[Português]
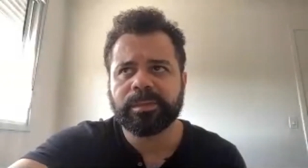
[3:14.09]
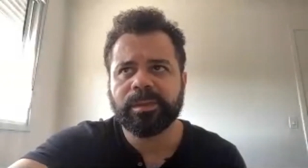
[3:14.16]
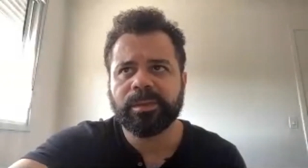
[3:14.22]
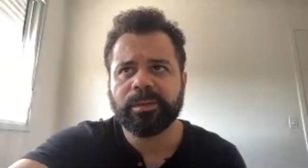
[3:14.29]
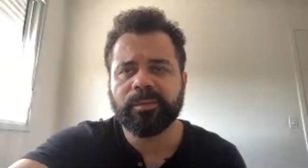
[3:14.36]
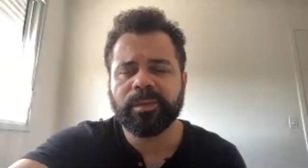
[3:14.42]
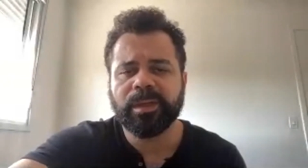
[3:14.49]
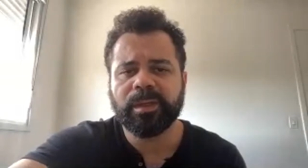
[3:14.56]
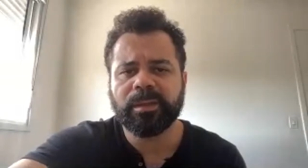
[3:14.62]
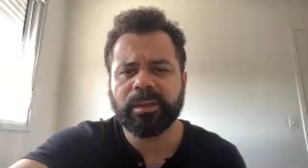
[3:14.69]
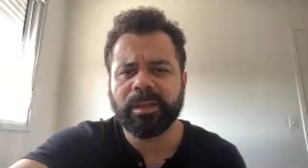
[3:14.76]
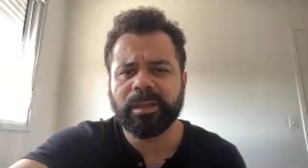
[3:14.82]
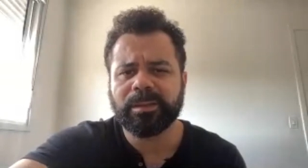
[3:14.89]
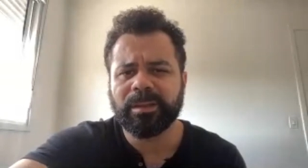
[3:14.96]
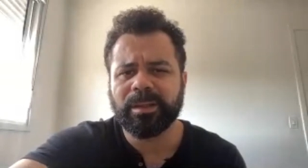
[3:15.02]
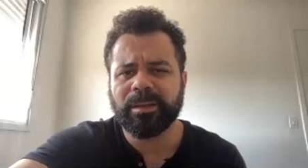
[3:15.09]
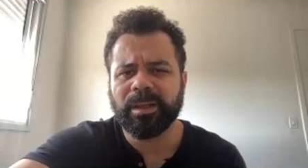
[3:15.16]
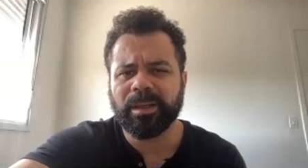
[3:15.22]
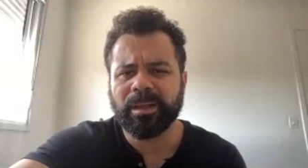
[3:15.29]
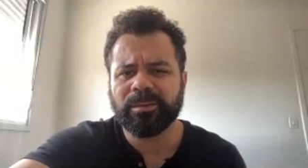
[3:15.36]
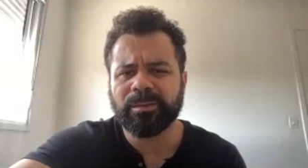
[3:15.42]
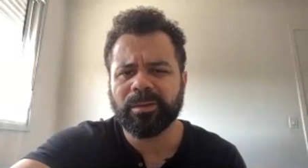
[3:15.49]
Se eu não me engano, ela,
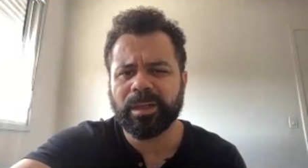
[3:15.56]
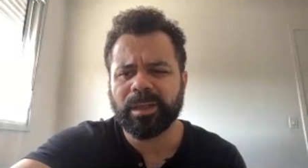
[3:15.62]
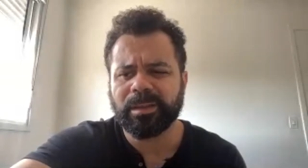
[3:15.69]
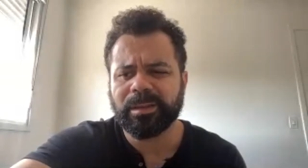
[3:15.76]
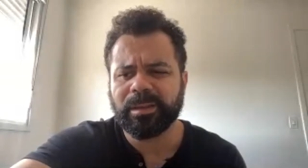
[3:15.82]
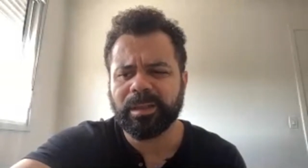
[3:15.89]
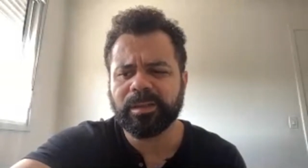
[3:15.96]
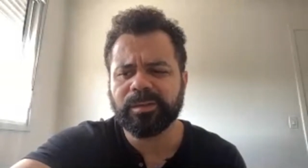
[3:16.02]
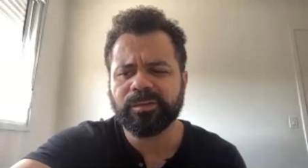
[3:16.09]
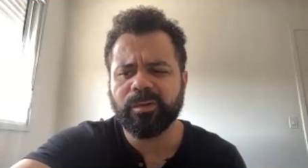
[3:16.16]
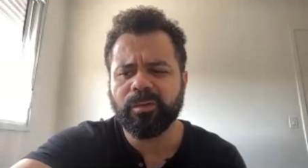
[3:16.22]
ela toca três